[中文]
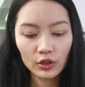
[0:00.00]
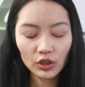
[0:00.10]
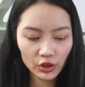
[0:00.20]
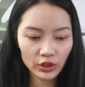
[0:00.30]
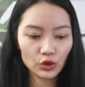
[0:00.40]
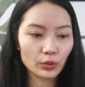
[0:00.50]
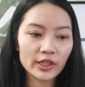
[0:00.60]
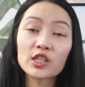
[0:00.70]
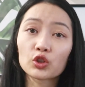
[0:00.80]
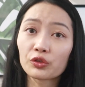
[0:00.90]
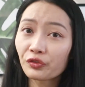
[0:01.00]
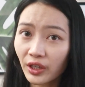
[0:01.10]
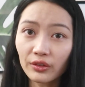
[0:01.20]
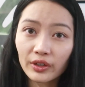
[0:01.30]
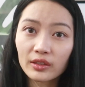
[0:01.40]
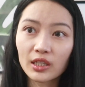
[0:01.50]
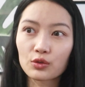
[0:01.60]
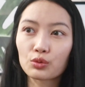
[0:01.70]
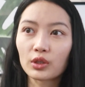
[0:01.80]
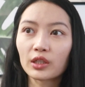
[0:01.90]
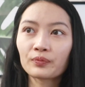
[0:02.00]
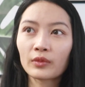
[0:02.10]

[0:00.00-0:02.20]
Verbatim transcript: 这个事情是我一直都非常非常想做的